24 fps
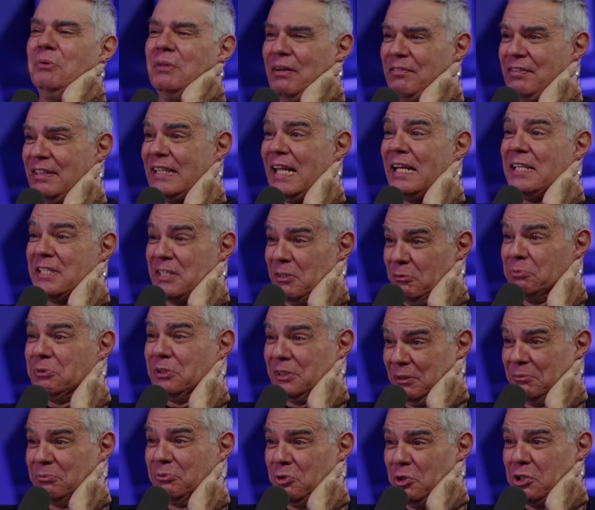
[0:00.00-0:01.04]
na verdade, são,
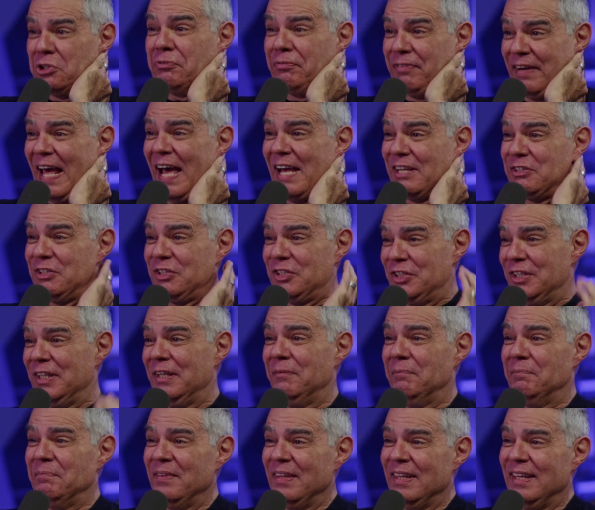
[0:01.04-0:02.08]
são dois frades,
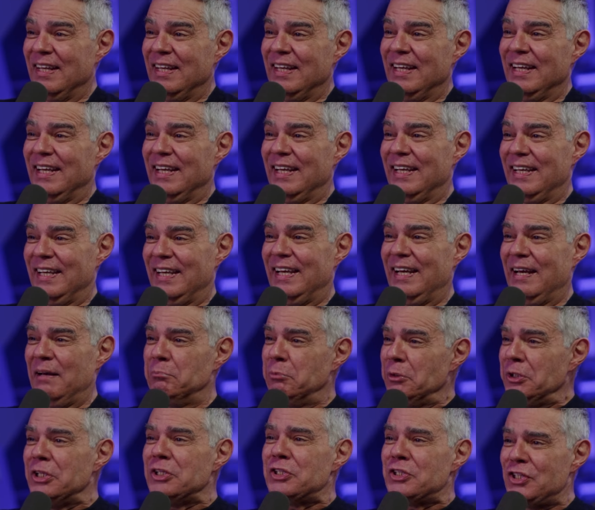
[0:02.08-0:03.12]
né? É, é, é
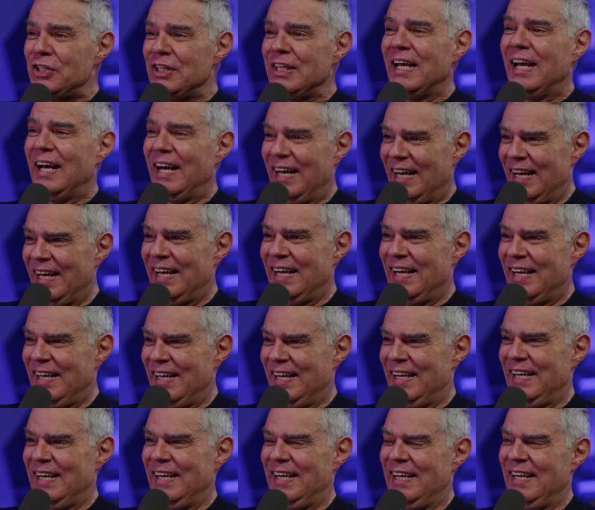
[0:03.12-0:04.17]
bonitinha e...
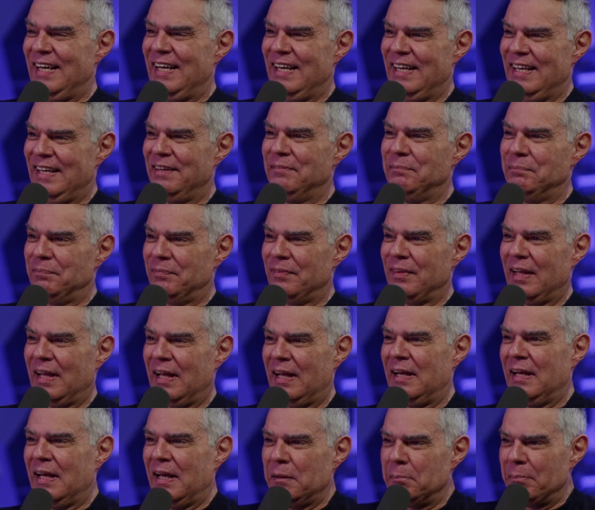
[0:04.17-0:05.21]
a,
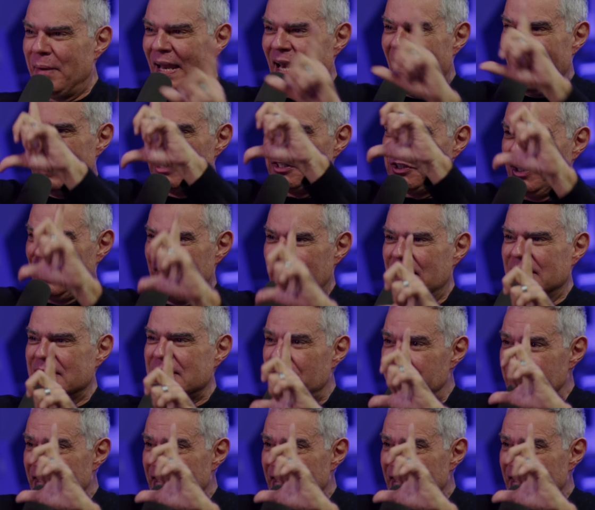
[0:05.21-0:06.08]
a, a, embalagem, né? Você